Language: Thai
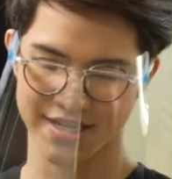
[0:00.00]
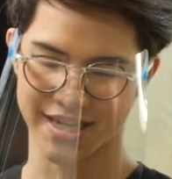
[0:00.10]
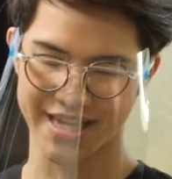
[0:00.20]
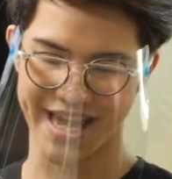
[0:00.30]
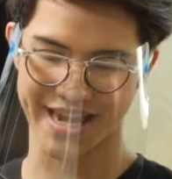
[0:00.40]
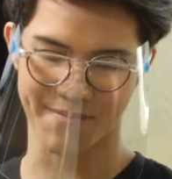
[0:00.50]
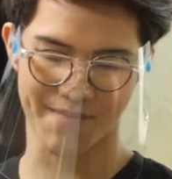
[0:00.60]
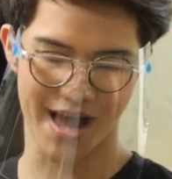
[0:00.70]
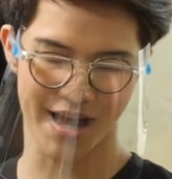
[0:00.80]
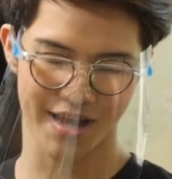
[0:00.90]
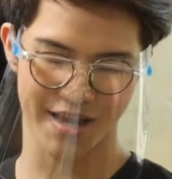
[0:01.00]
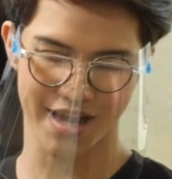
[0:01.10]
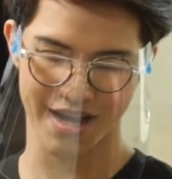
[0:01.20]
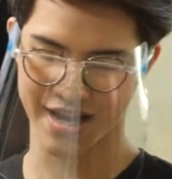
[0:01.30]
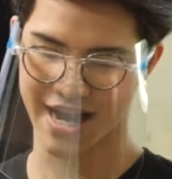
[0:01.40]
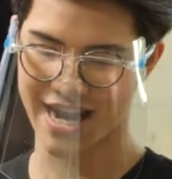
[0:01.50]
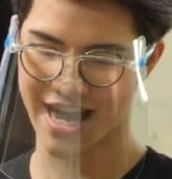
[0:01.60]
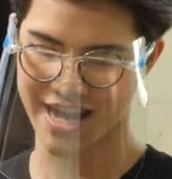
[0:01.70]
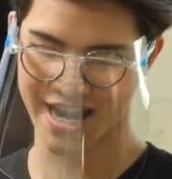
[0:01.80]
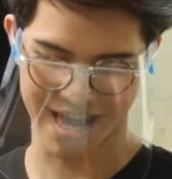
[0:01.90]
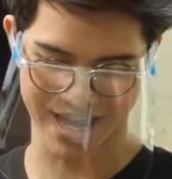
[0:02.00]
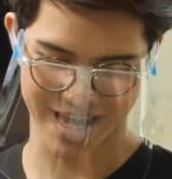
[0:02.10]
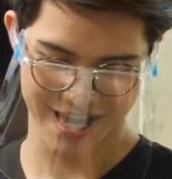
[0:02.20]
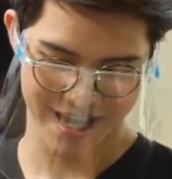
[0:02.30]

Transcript: สังเกตเห็นปะไฮไลท์ไฮไลท์